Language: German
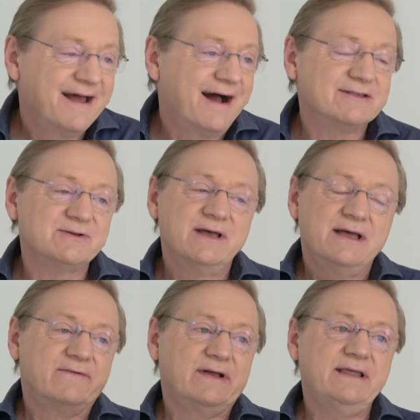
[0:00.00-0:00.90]
Also,
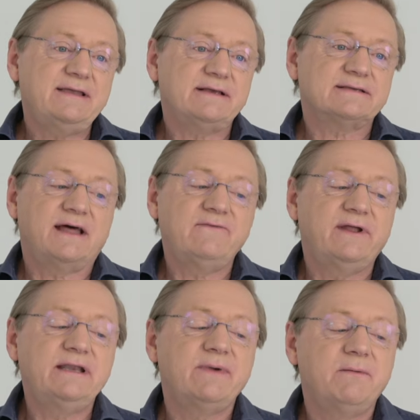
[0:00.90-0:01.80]
wenn ich das
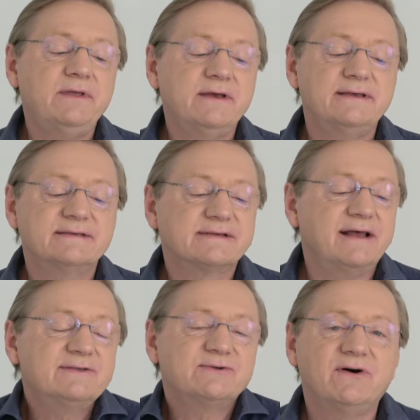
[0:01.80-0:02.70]
anwende bei mir, ist
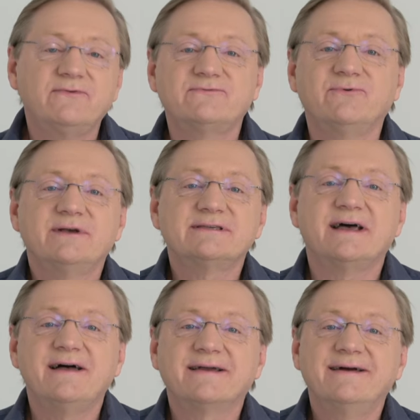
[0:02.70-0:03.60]
ganz oft, wo ich
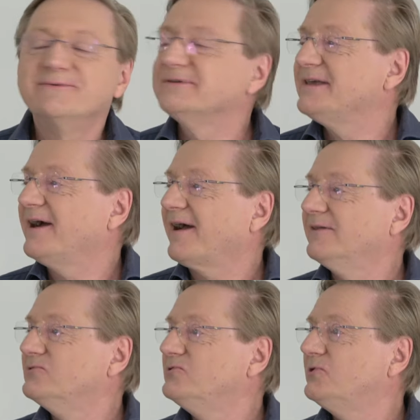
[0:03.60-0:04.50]
sage, es oh, ist ja
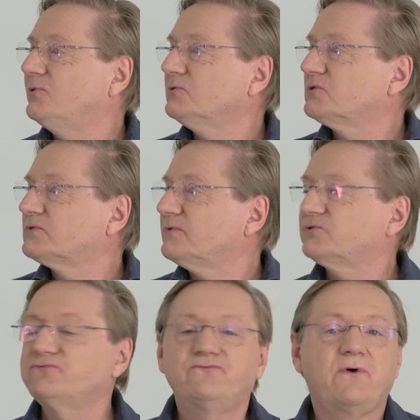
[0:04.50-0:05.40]
grandios, was
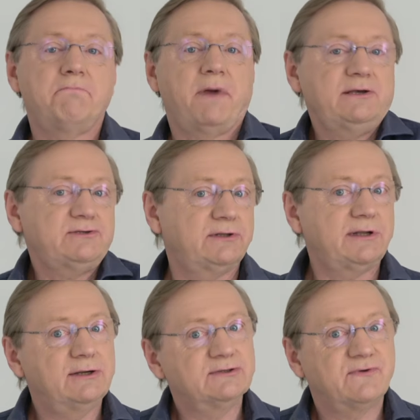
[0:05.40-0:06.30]
von Meistern
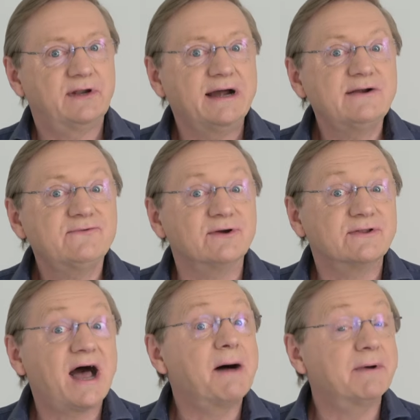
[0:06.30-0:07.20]
alles verlangt
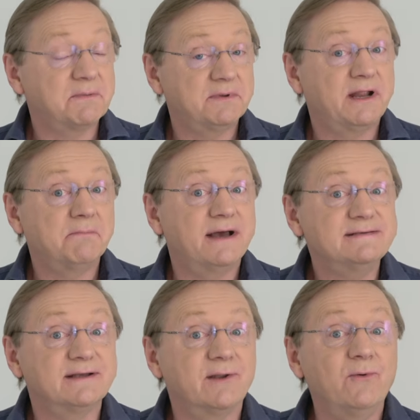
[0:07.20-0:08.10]
wird. Aber ich bin ein
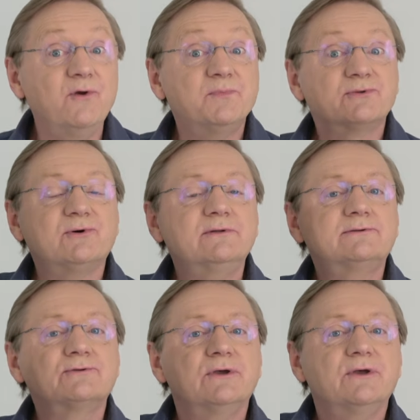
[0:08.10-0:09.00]
Meister, der übt
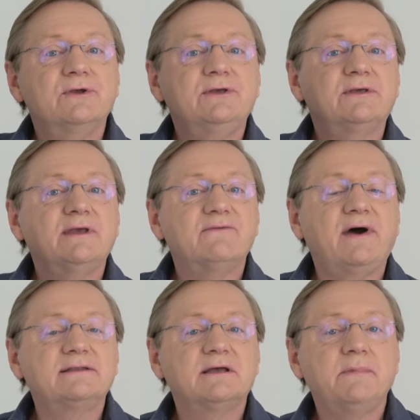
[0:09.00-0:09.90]
und ich gehe
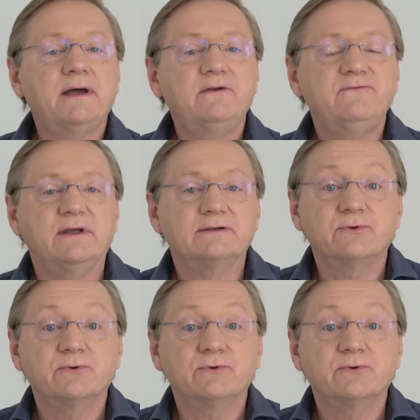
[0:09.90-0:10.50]
weiter meinen Weg.